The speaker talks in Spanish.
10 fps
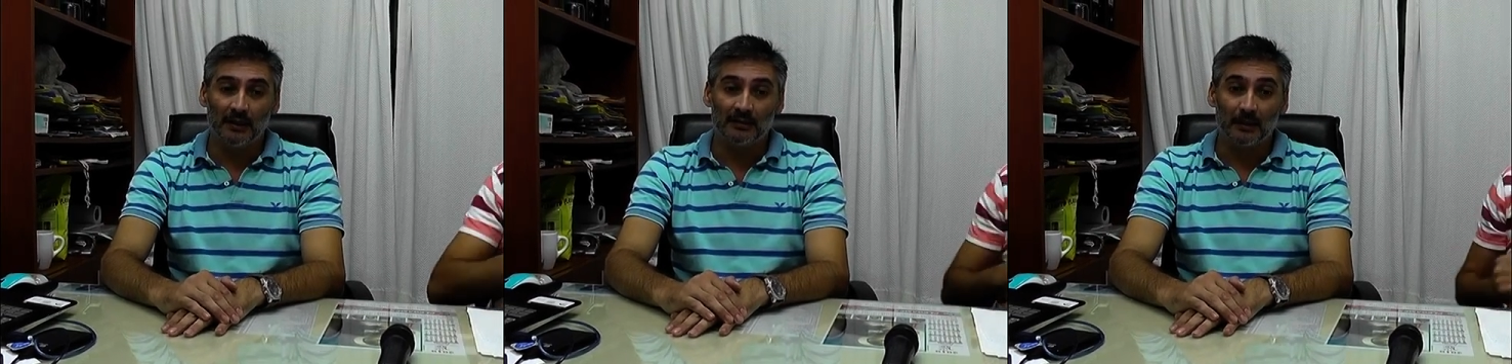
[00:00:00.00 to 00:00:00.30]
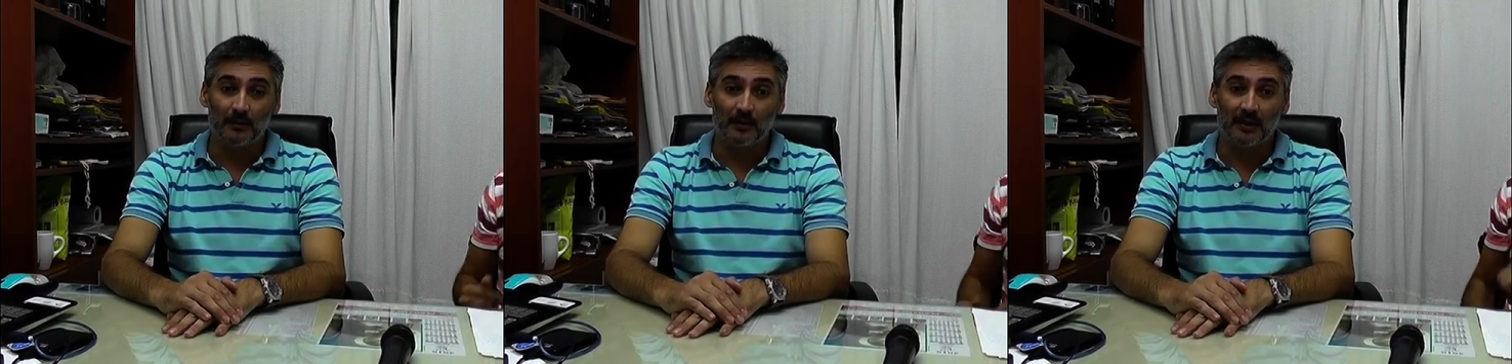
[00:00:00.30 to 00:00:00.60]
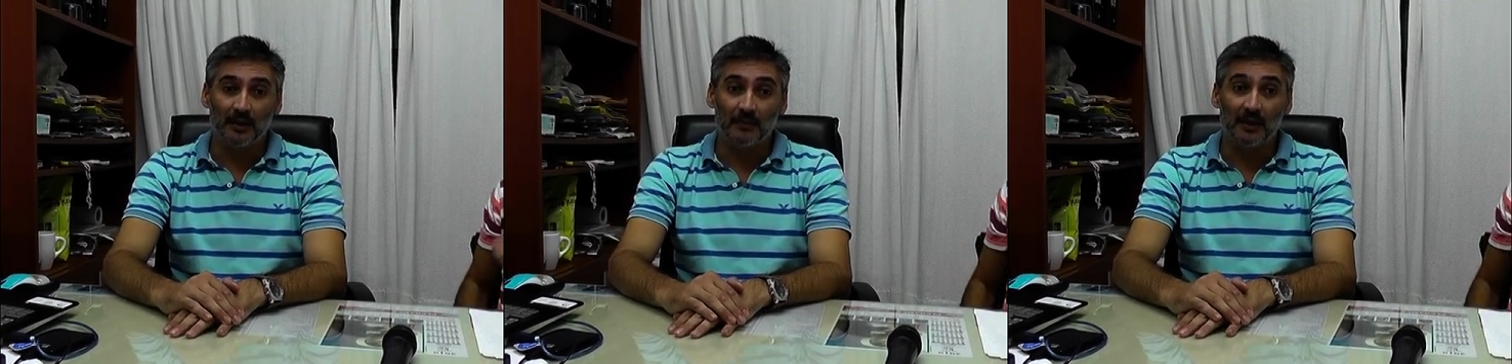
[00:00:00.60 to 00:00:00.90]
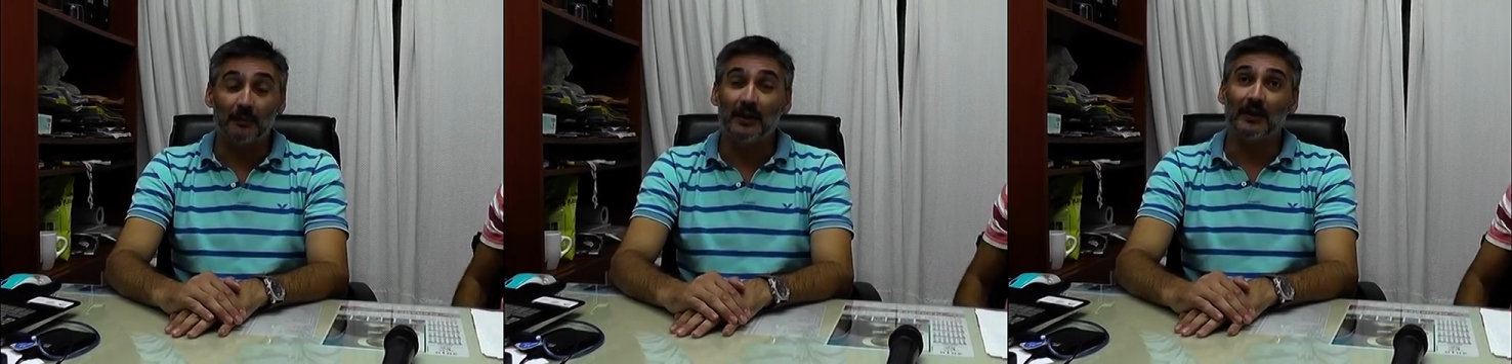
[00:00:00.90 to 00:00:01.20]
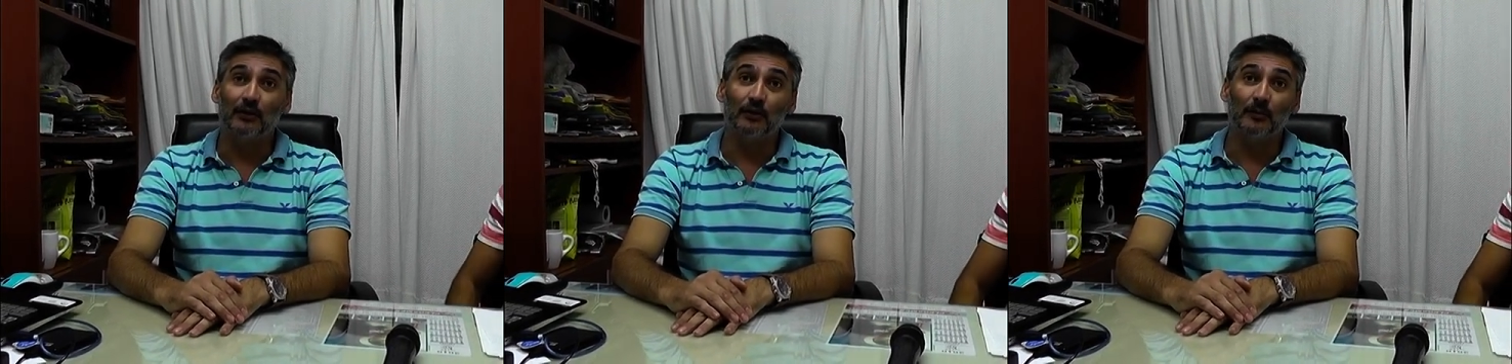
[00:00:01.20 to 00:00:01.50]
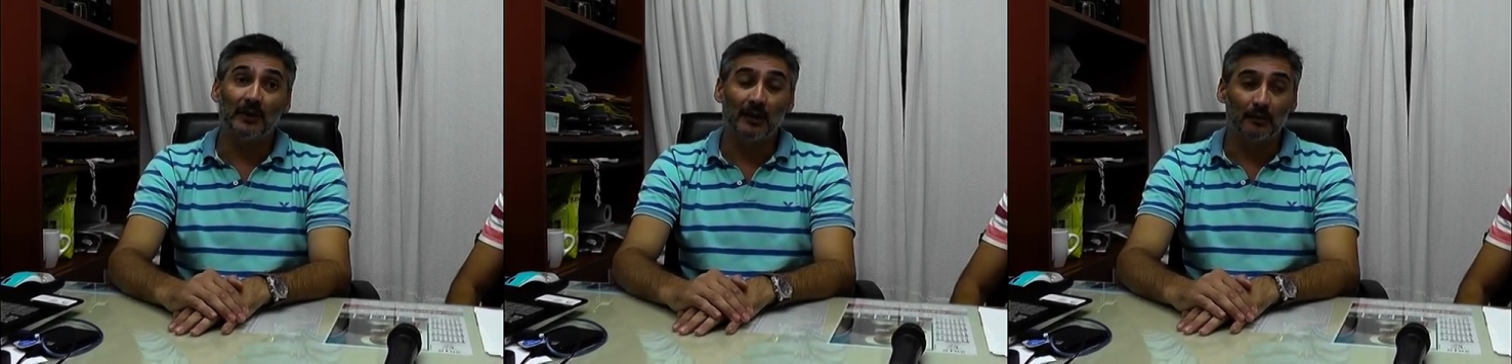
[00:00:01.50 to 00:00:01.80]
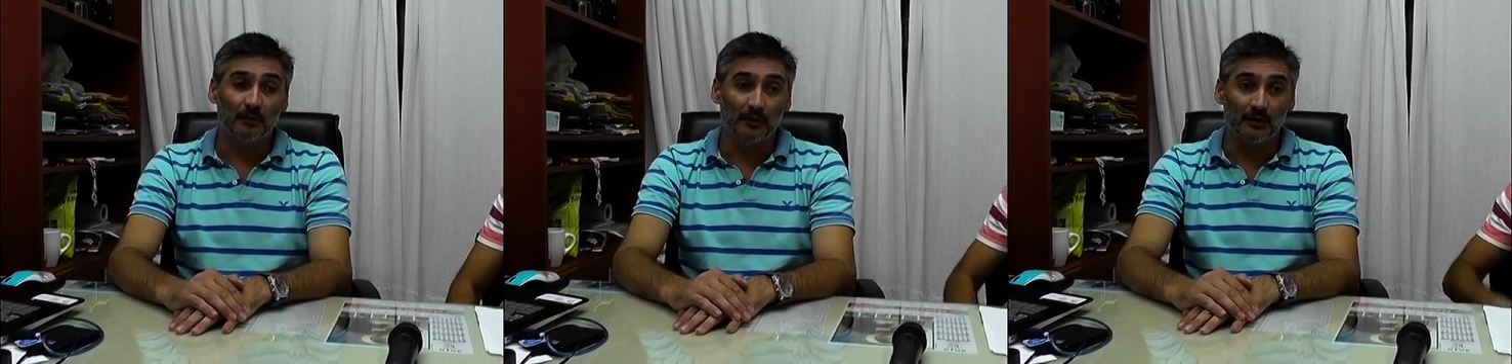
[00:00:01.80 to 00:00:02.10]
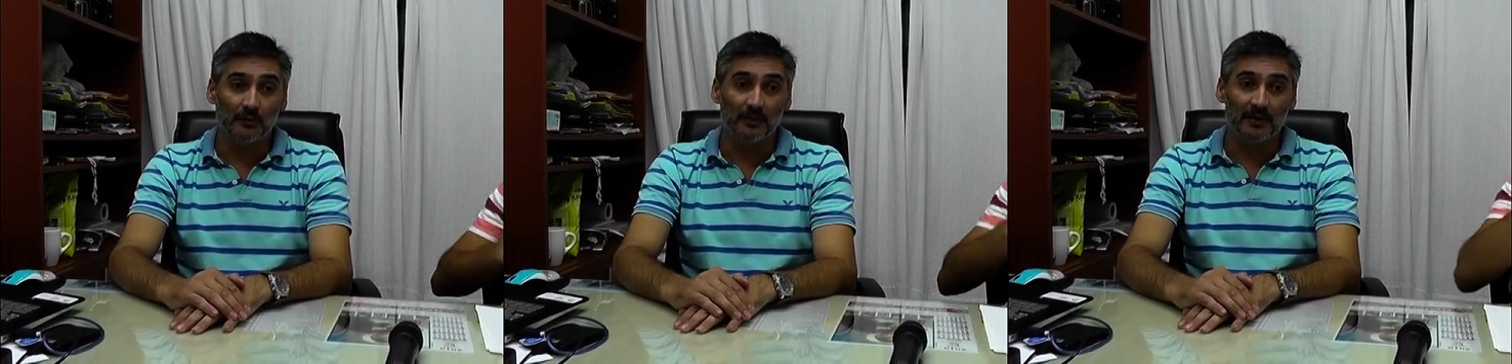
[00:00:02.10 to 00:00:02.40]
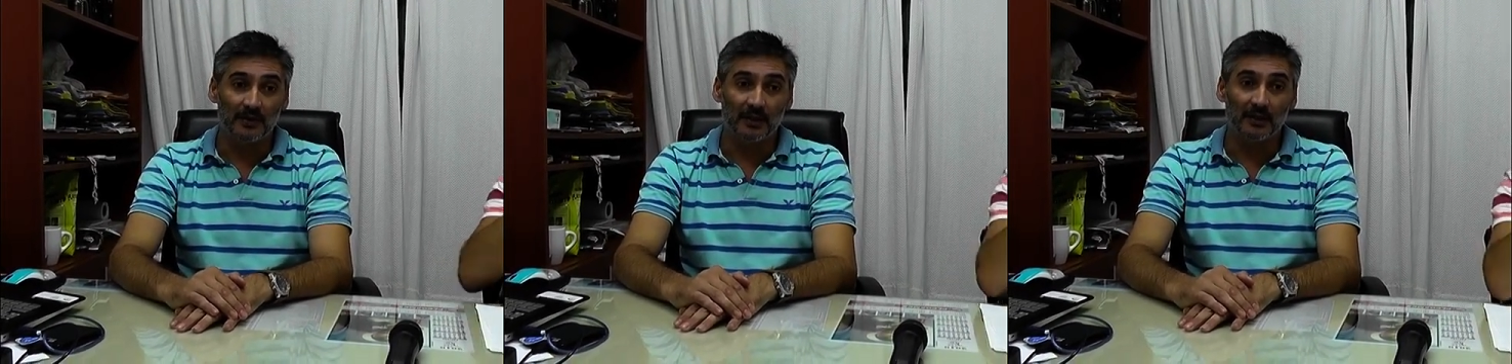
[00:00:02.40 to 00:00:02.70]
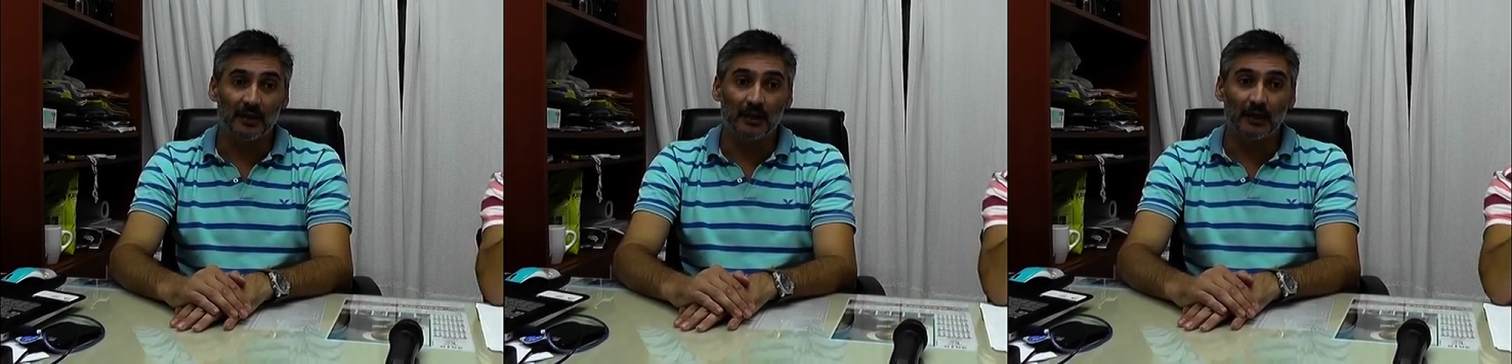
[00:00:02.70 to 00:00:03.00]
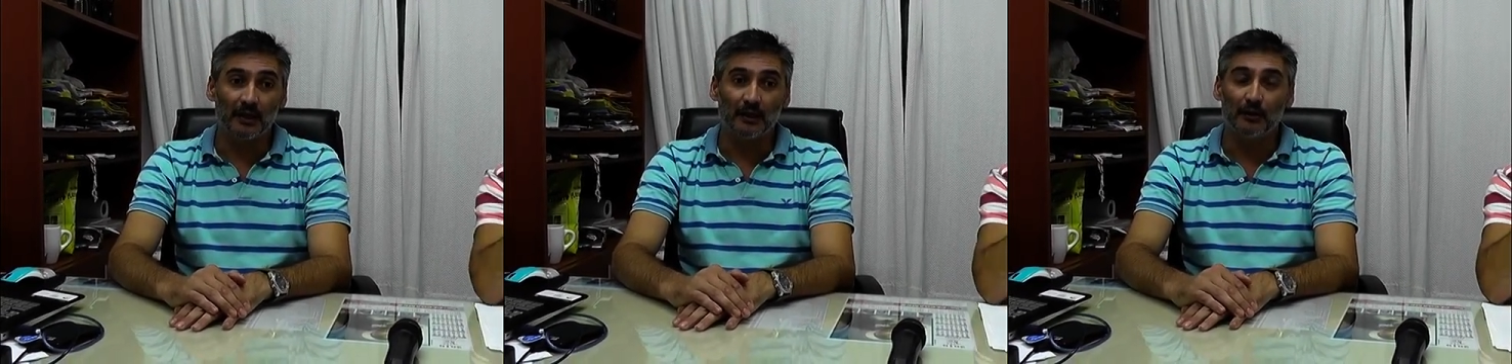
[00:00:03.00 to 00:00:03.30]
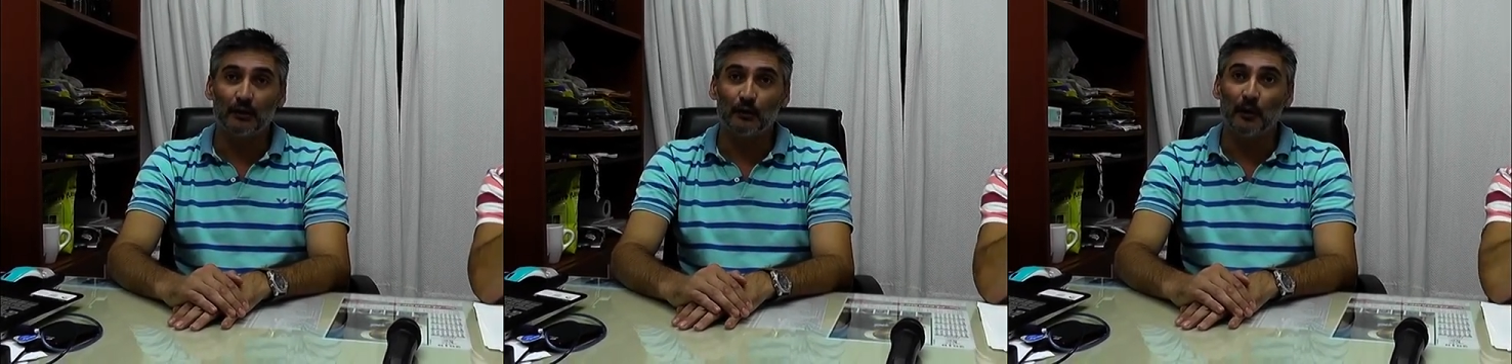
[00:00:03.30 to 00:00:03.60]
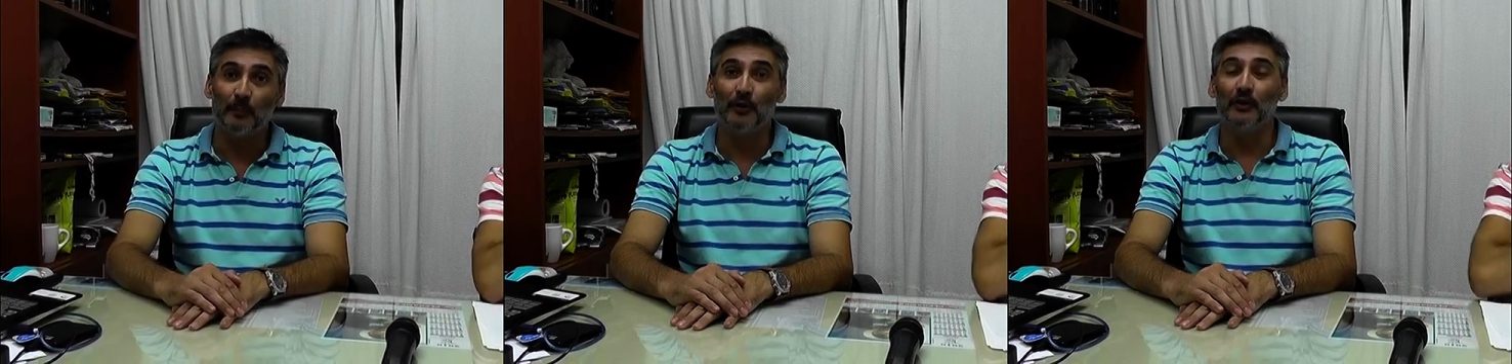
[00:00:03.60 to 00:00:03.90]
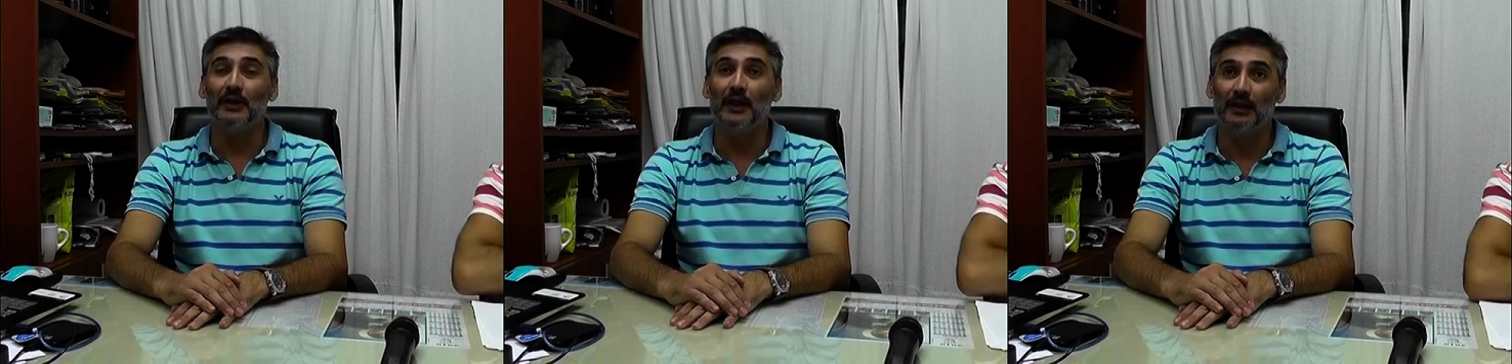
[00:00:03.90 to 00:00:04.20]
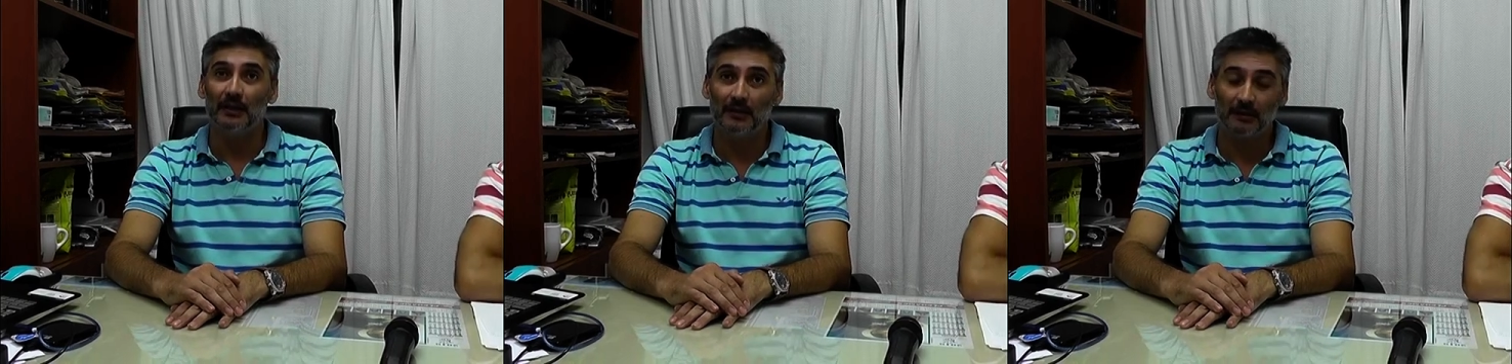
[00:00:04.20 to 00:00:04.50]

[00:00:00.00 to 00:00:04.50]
Sabemos que también la parte económica, como dijo el presidente, no es prioridad,